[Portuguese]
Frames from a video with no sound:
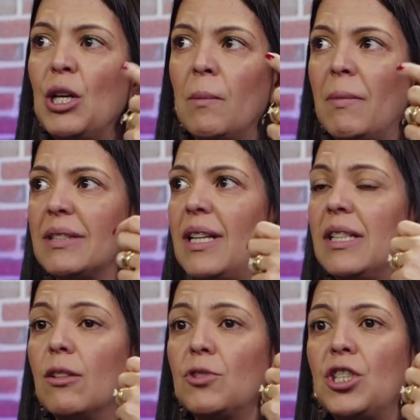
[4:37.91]
mas ele
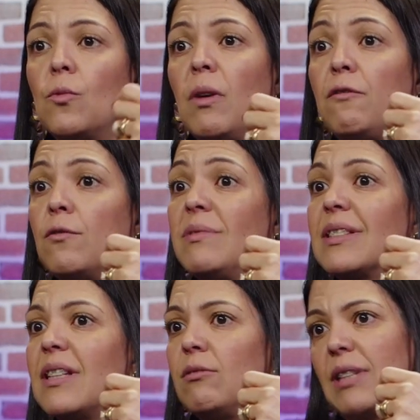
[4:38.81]
não tinha uma
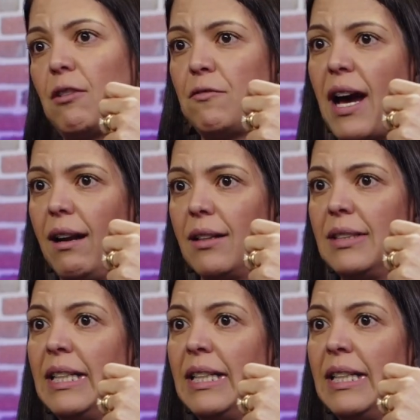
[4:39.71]
função da fala.